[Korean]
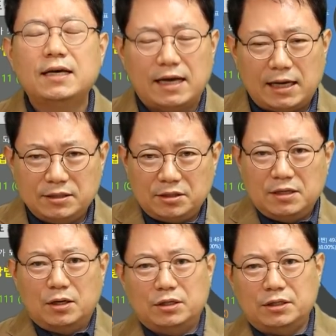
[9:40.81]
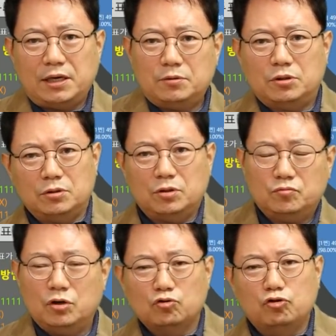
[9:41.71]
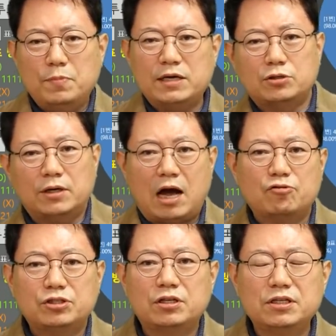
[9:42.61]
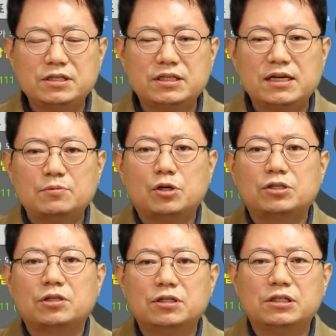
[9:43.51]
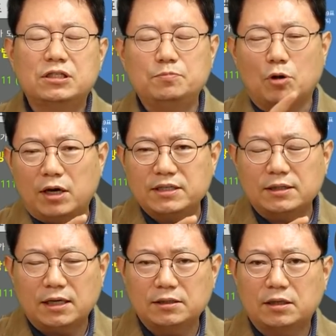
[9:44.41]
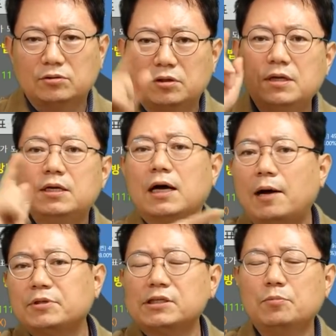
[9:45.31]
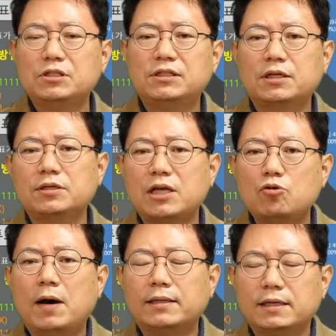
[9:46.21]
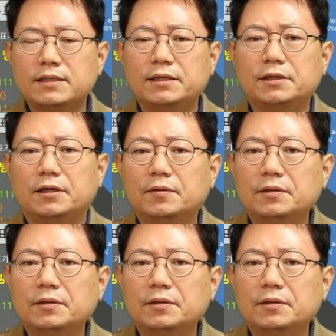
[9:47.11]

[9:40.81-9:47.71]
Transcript: 아니, 저, 이게 저, 저, 분배기처럼 가고 있었는지, 아니서 있었는지는 명확치 않다 하더라도 앞차 잘못이 있잖아요. 세우면 안 되잖아요.